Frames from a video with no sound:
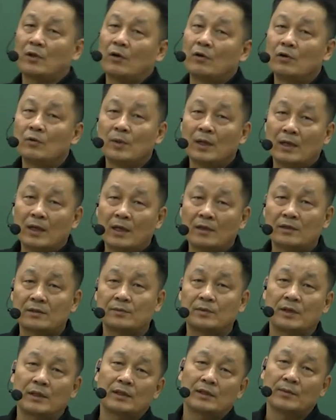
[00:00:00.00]
얼마나
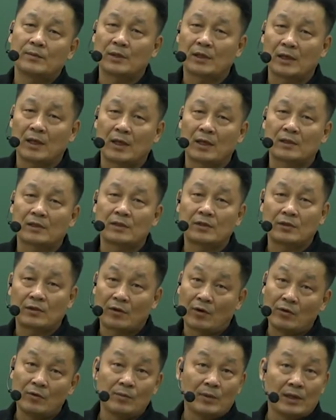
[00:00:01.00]
학습을 해야 됩니까? 즉
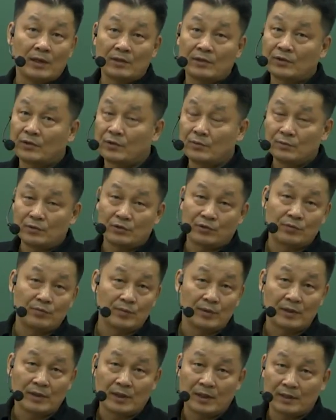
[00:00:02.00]
얼마나 시험을
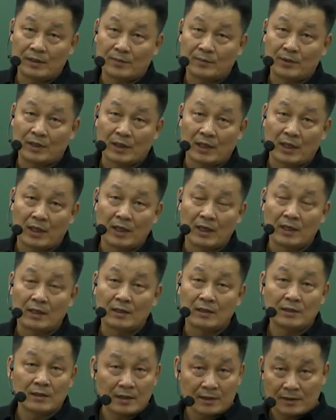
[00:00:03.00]
준비를 해야 됩니까?
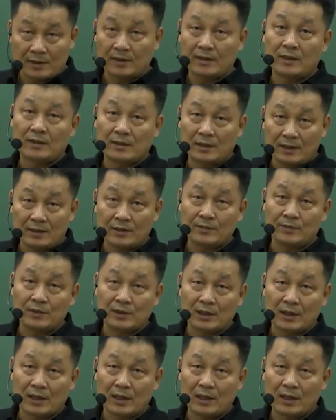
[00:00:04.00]
이렇게 생각을
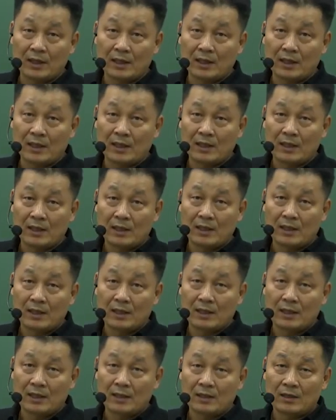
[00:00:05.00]
하십니다.
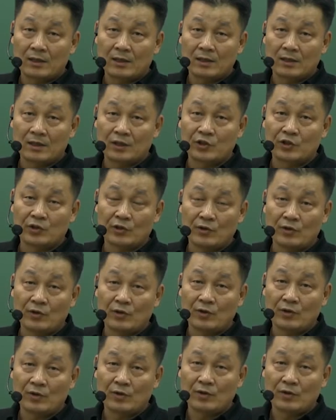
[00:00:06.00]
그렇죠?
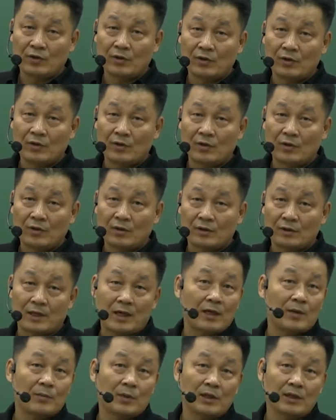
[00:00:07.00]

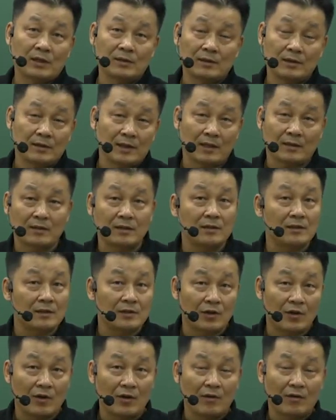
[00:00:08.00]
사람마다 근데 다
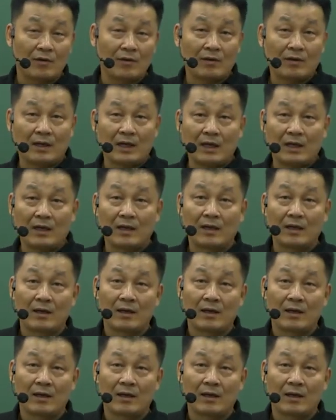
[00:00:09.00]
틀리죠? 예.